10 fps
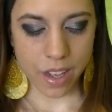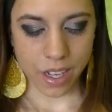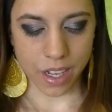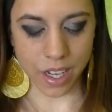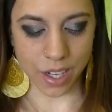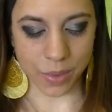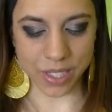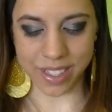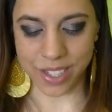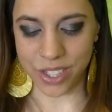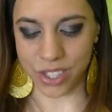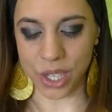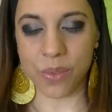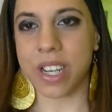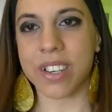eh, queste
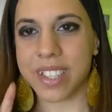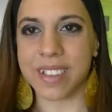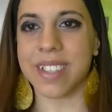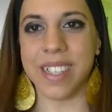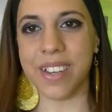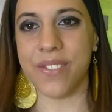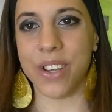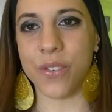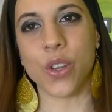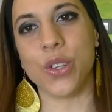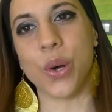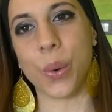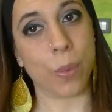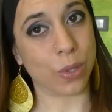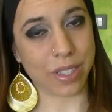5 cosettine ve le
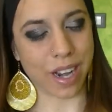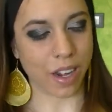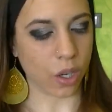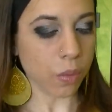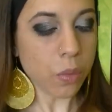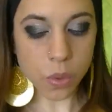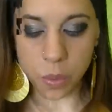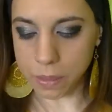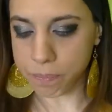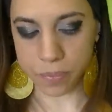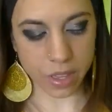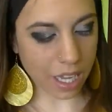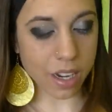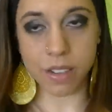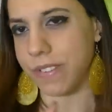voglio mostrare comunque
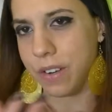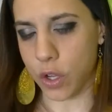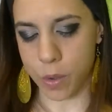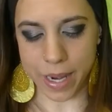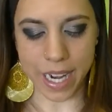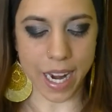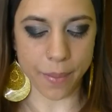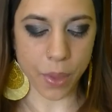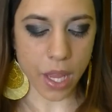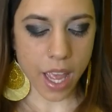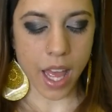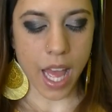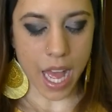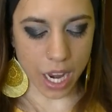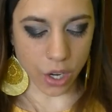e ve ne voglio parlare
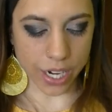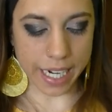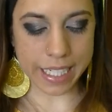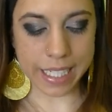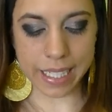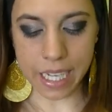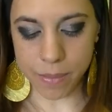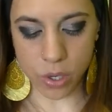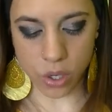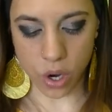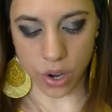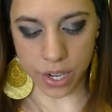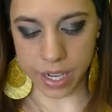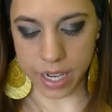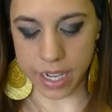allora iniziamo
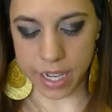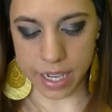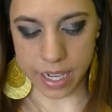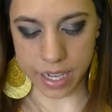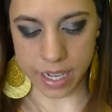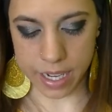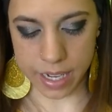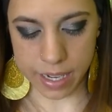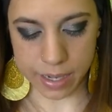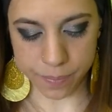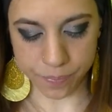con eh,